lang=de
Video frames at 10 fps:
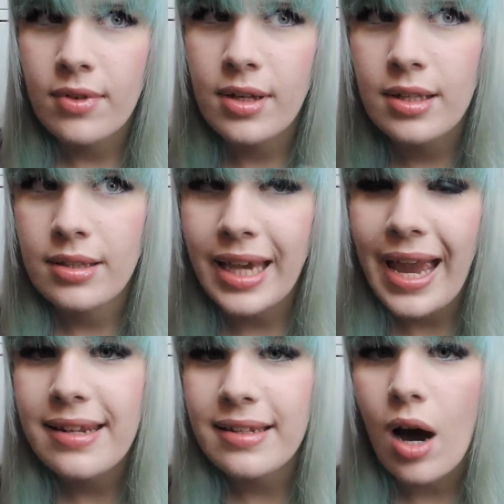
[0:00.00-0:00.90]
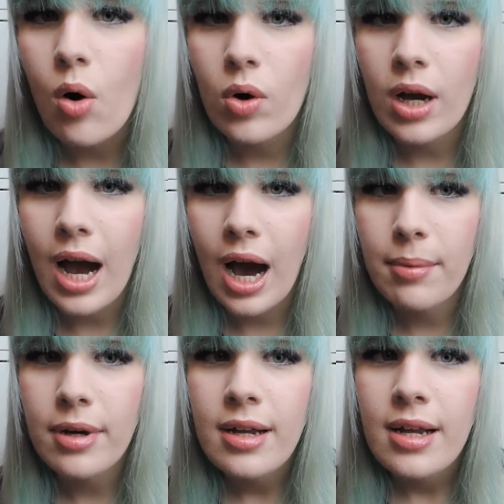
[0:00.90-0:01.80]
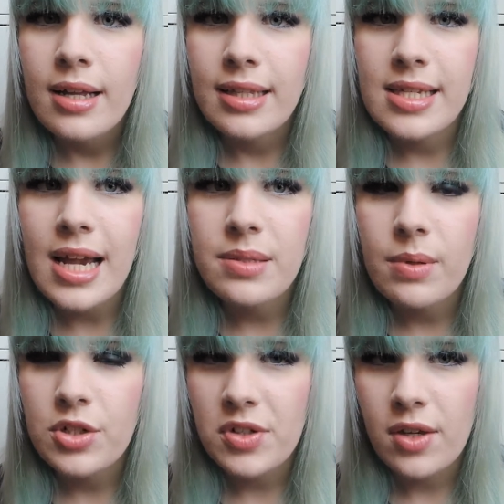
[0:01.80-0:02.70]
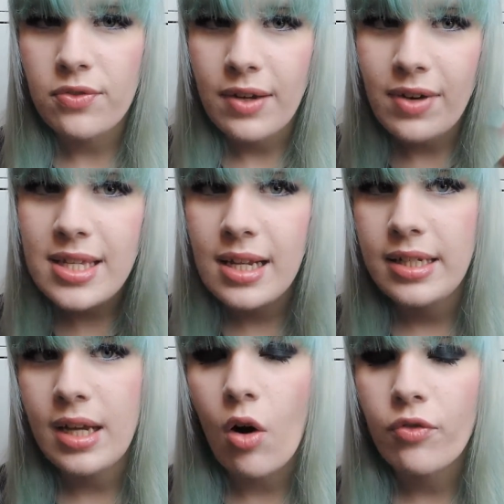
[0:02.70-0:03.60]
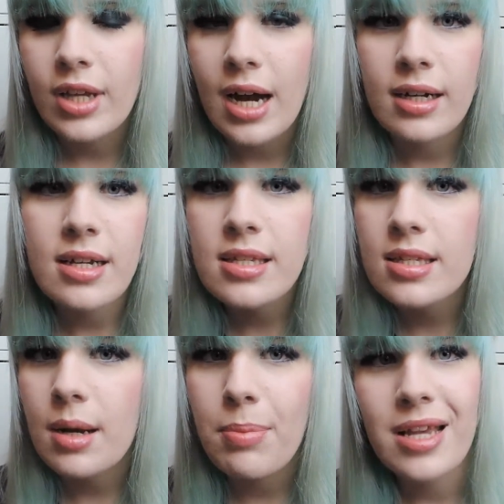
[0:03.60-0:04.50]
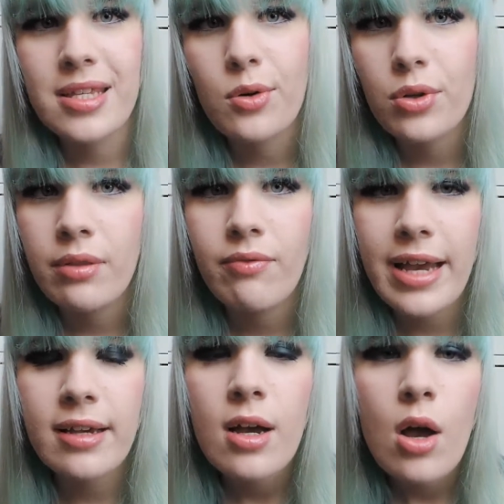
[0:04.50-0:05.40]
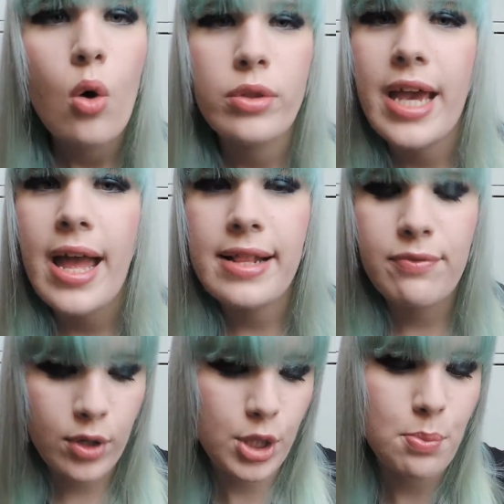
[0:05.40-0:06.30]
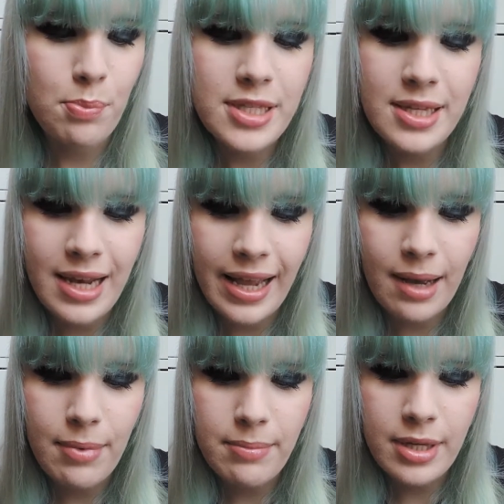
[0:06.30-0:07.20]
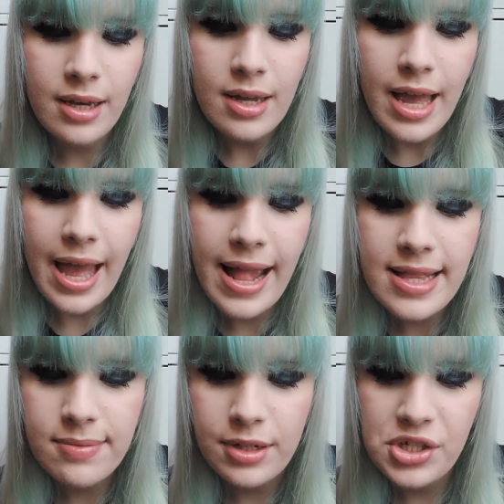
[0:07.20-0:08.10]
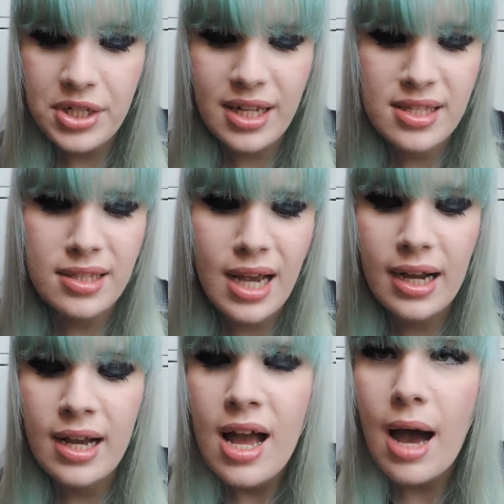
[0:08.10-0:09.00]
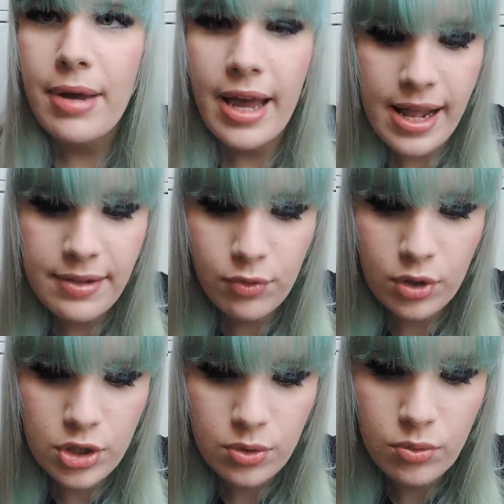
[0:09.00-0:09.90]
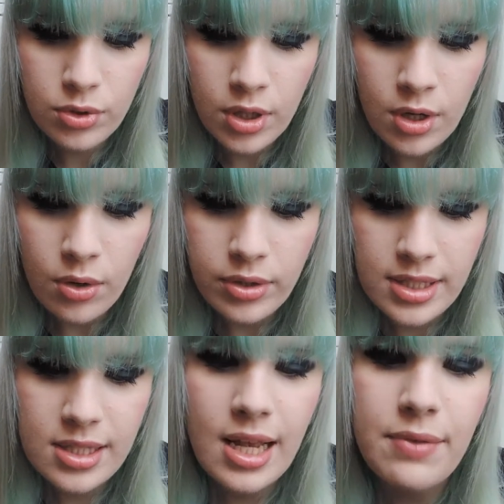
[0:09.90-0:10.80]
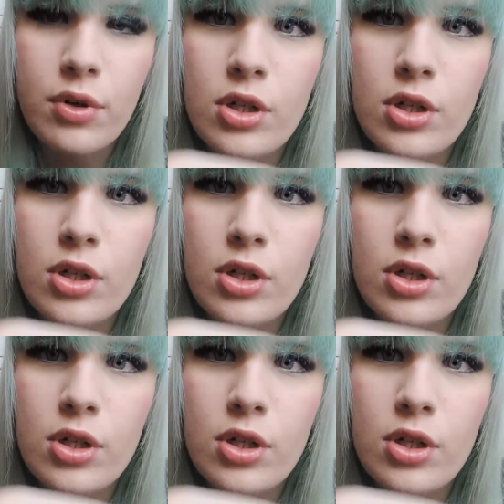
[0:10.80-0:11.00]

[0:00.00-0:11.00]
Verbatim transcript: äh, tränende Augen habe. Das heißt, wenn ich was auf der Wasserlinie auftrage, ist es nach ein paar Sekunden weg. Und der hält wirklich ein bisschen länger bei mir. Er hält zwar nicht den ganzen Tag, aber er hält wirklich gut. Und das ist halt